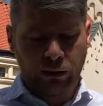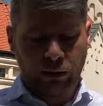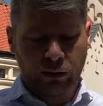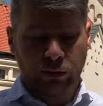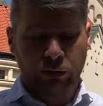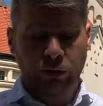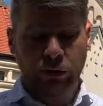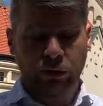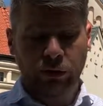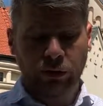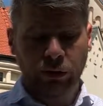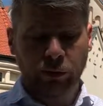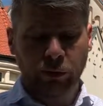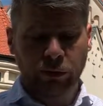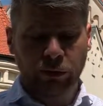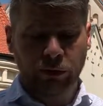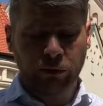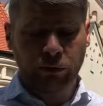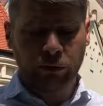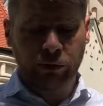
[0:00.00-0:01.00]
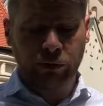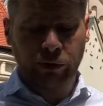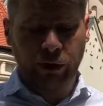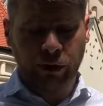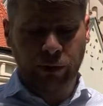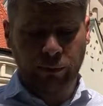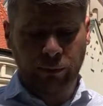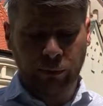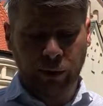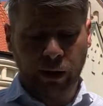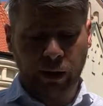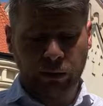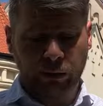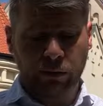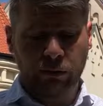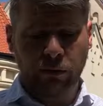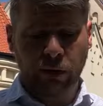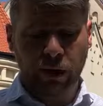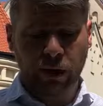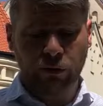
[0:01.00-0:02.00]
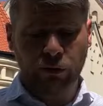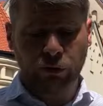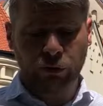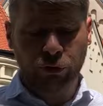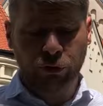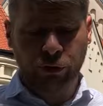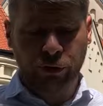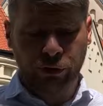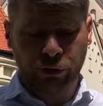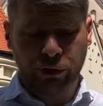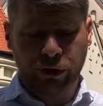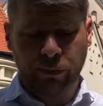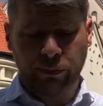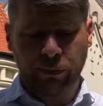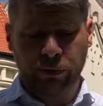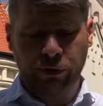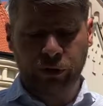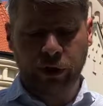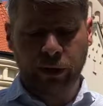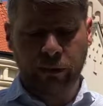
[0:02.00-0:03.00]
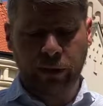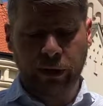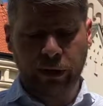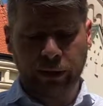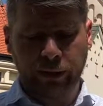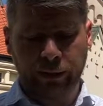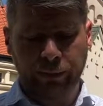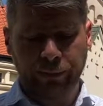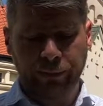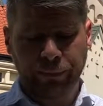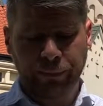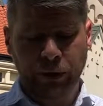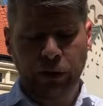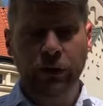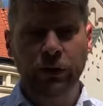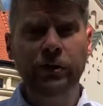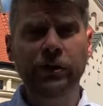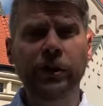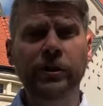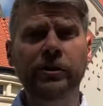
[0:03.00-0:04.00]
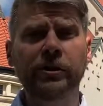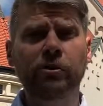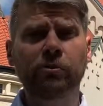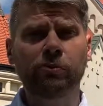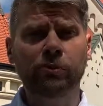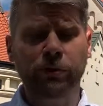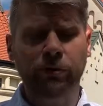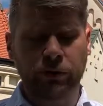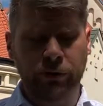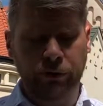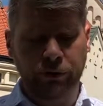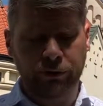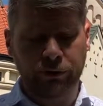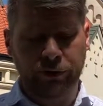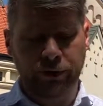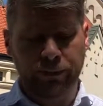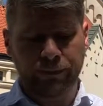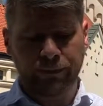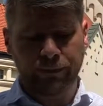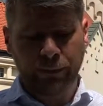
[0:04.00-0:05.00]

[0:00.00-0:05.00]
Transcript: Syn Tymoteusza, Bartymeusz, ślepy żebrak, siedział przy drodze.